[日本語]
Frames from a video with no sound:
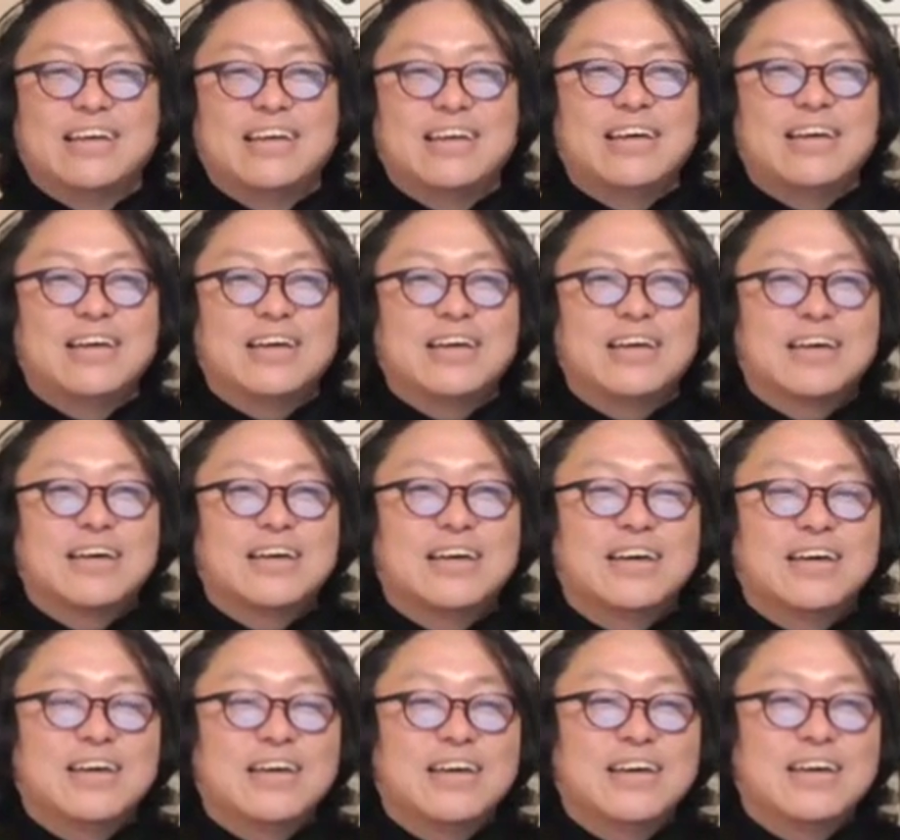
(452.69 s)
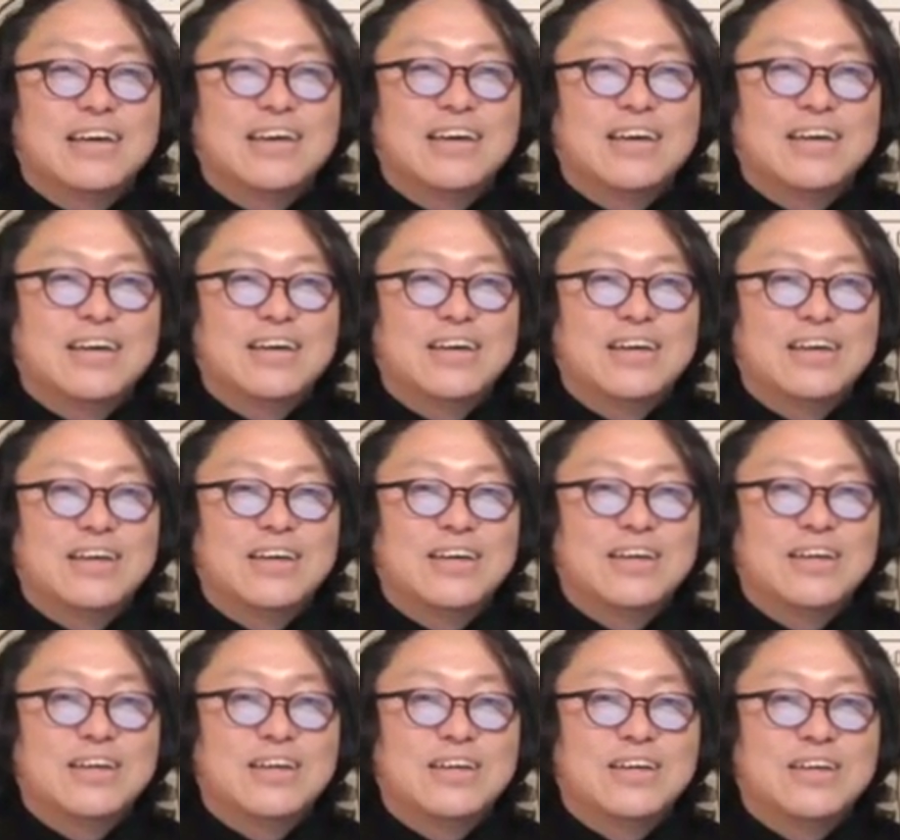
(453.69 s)

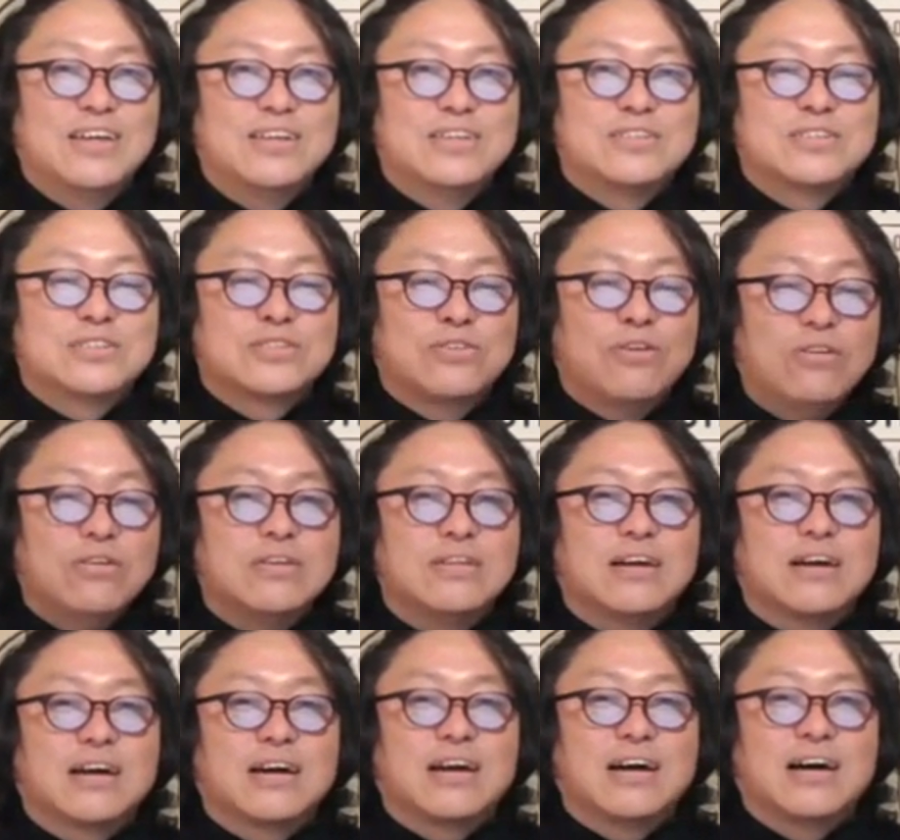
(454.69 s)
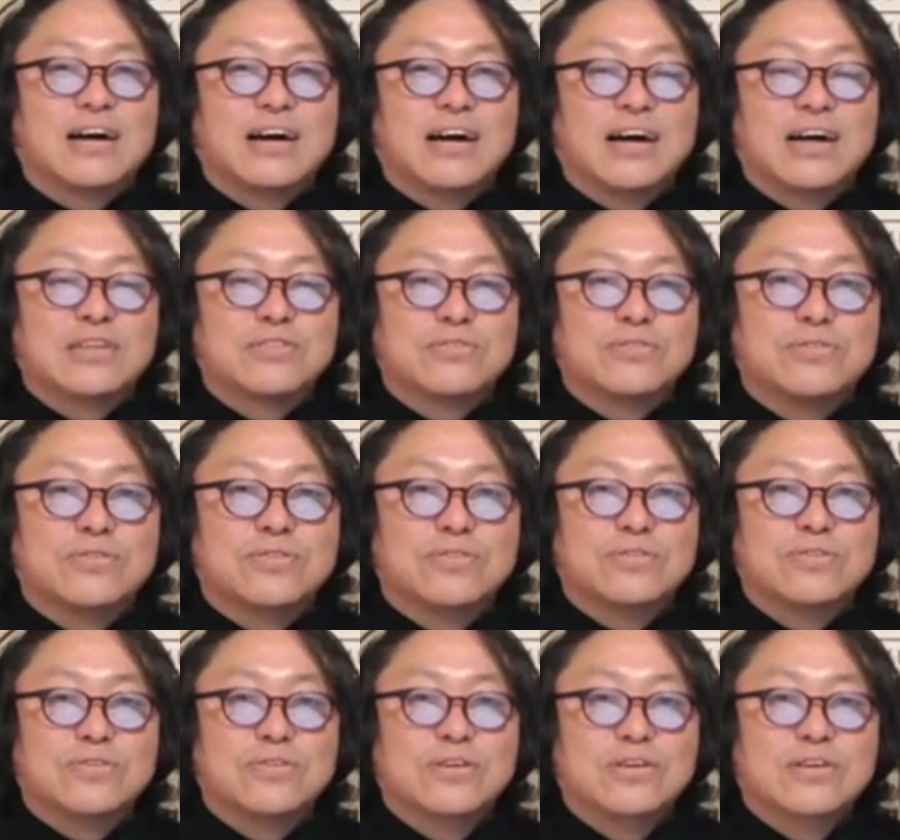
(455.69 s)
えー、すごい、だから、あ
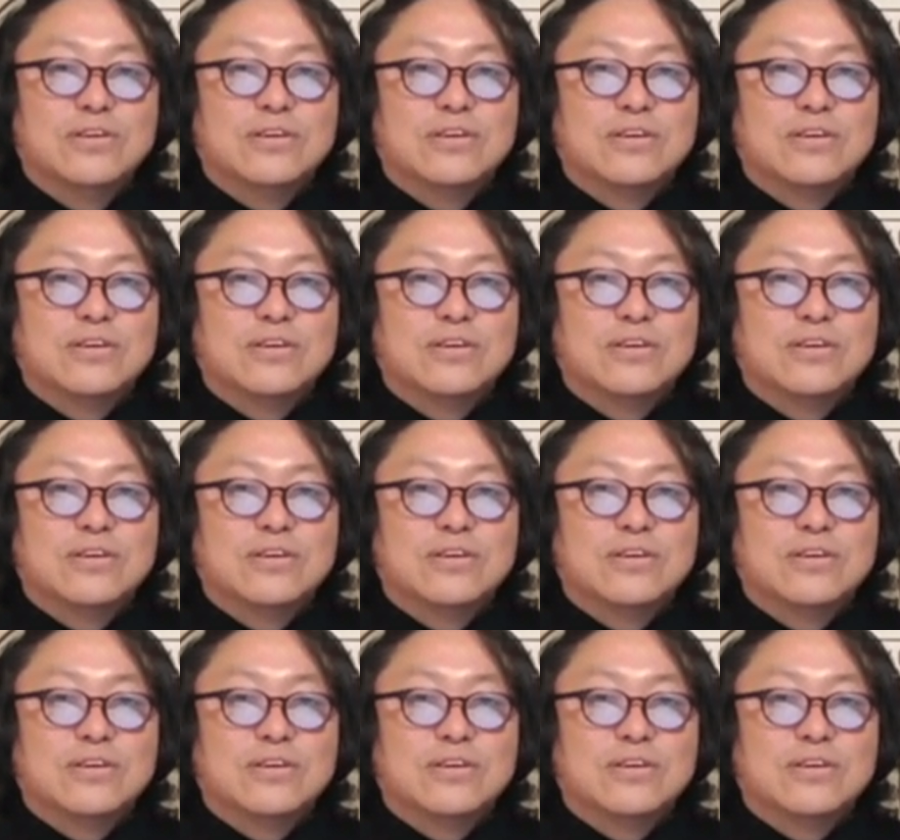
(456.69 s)
の